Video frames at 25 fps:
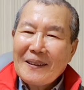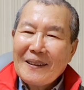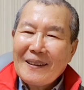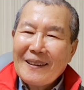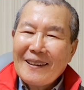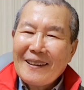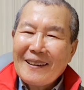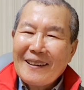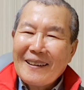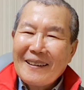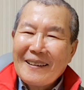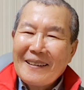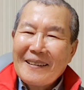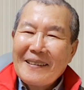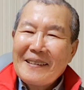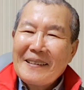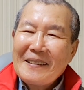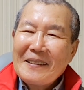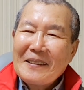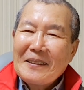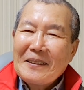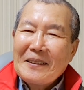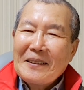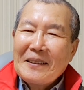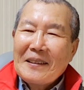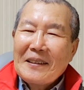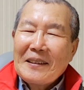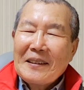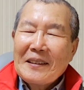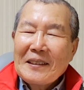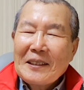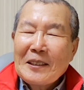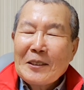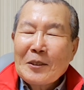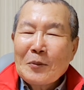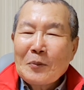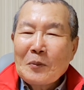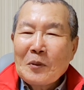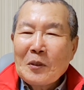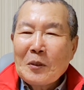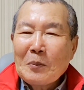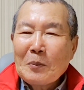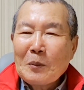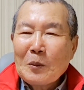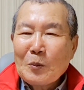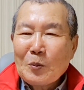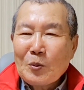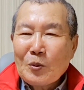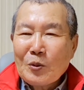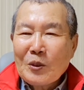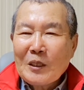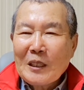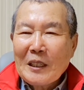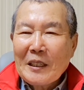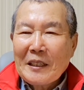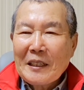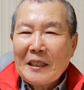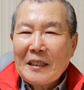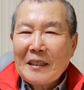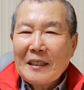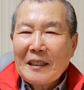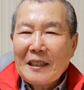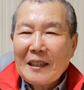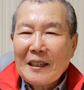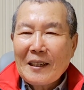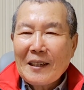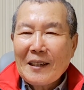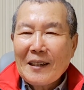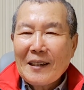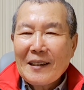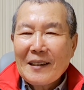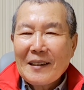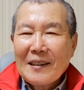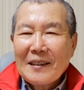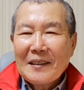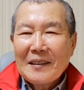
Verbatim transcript: 어, 예수 믿으면 부자 된다.